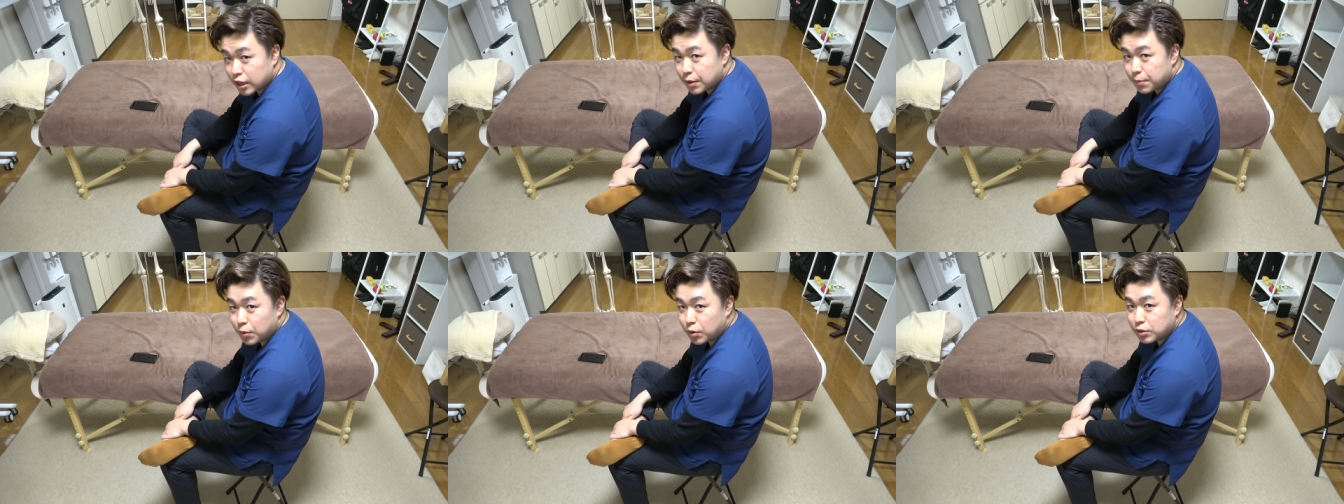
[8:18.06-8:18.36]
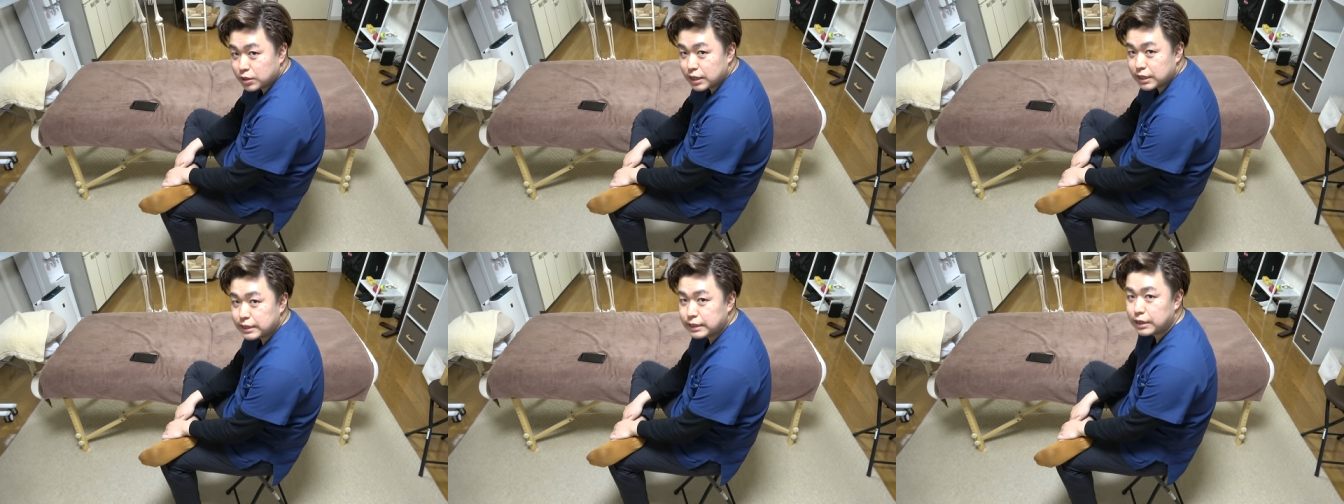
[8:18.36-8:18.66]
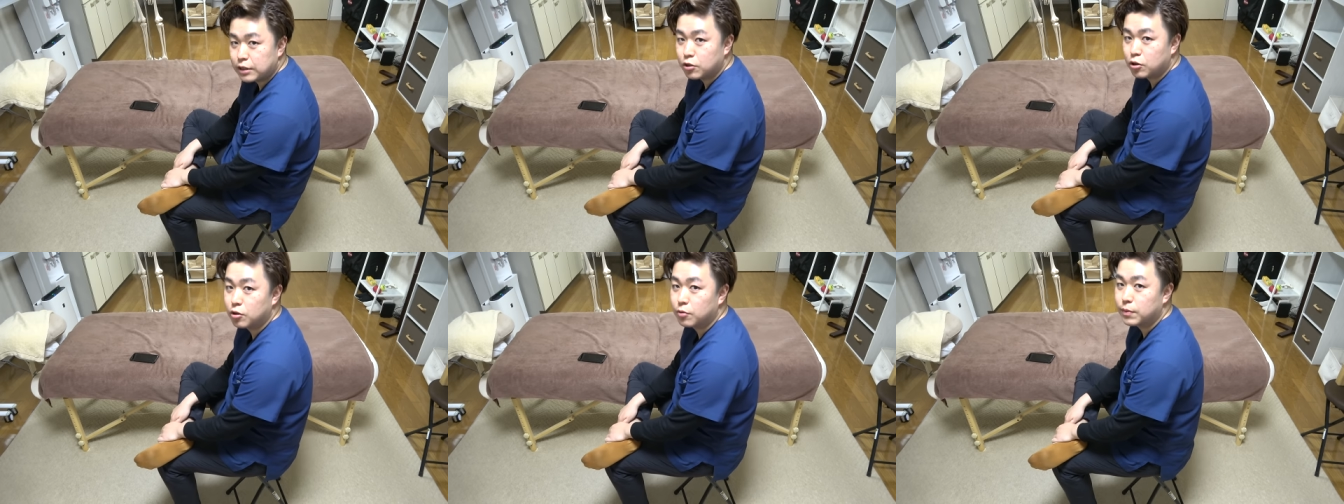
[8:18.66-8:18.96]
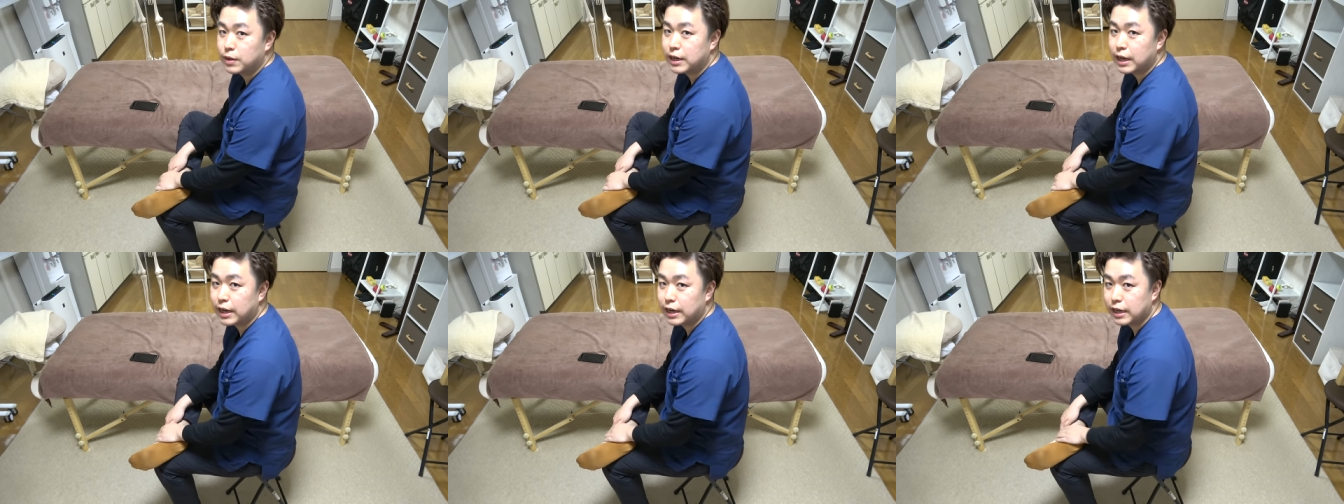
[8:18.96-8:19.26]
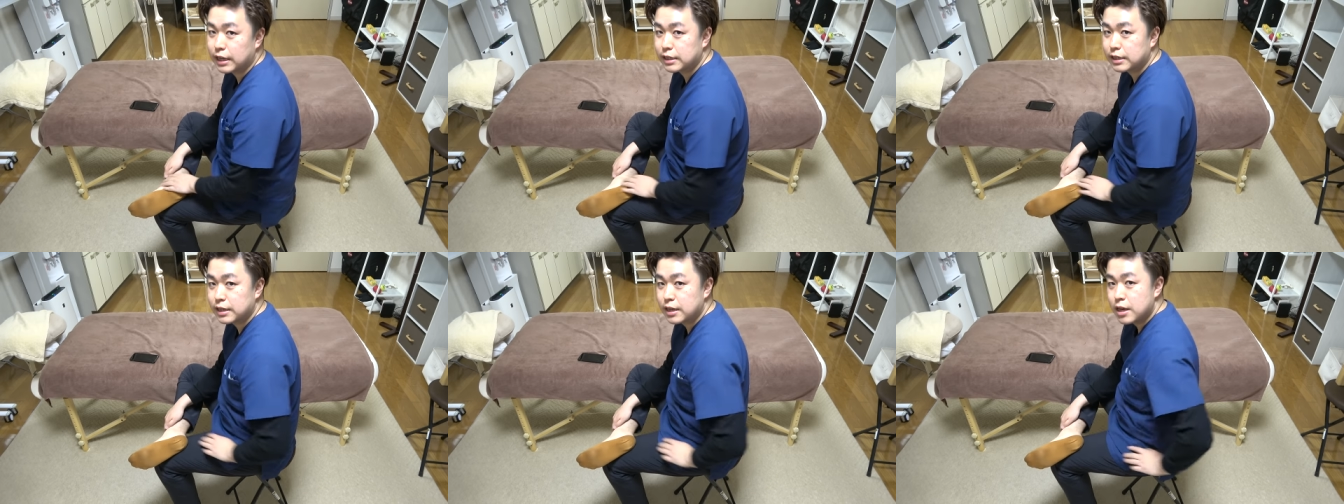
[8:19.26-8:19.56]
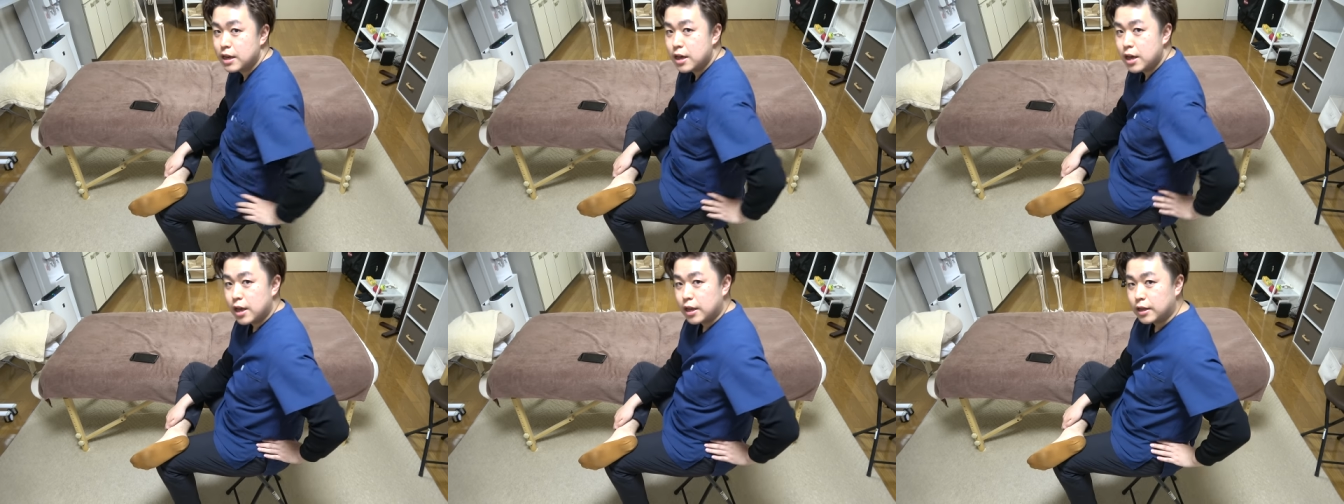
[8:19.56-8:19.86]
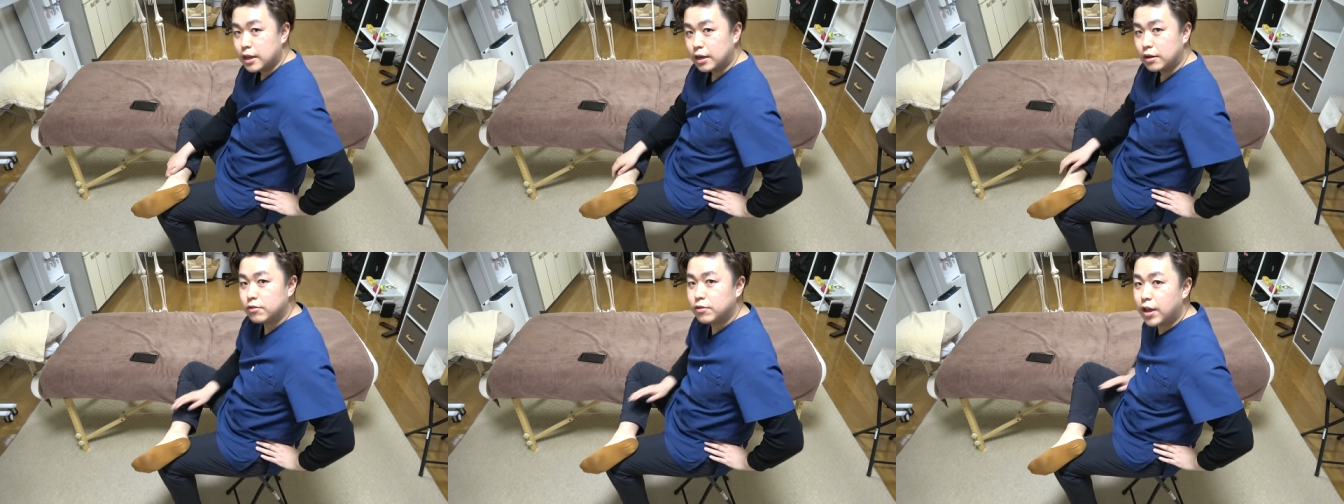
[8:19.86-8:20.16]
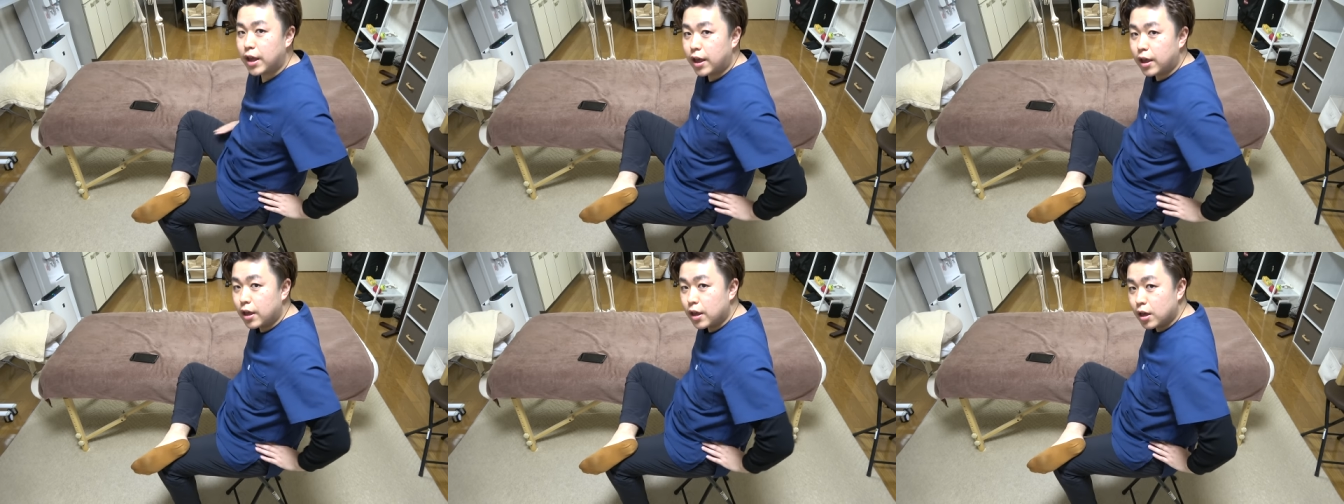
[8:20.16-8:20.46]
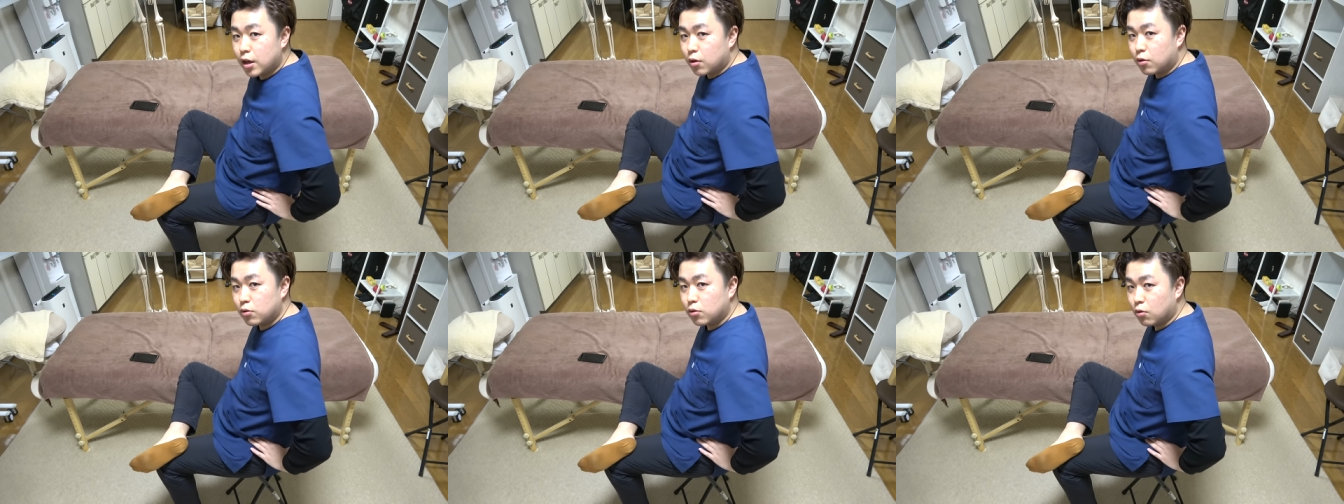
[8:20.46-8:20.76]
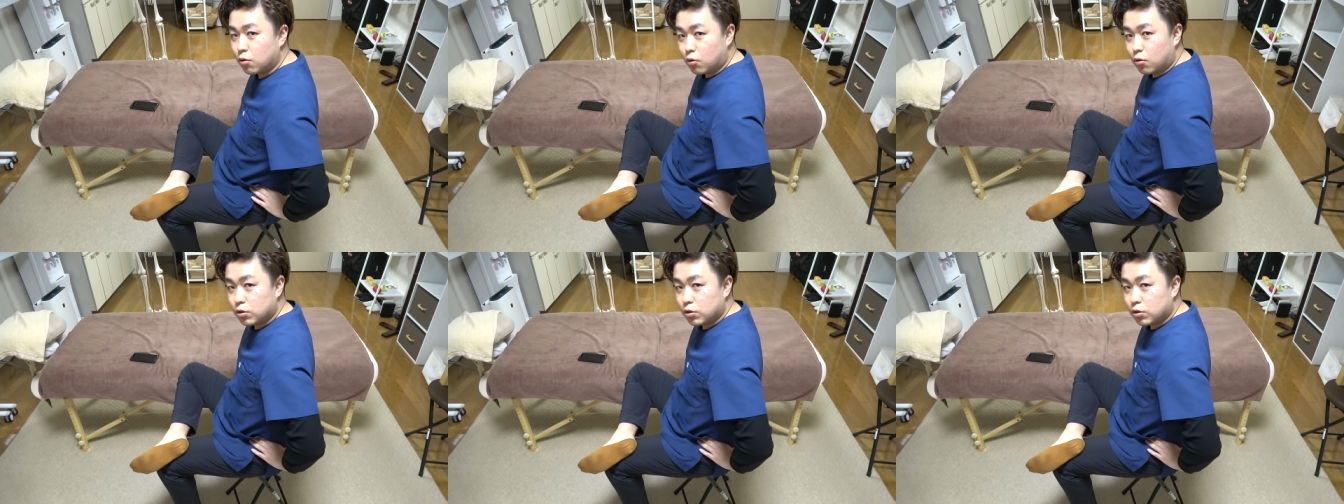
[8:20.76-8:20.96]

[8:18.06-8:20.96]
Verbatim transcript: ても全然伸びないですなのでこの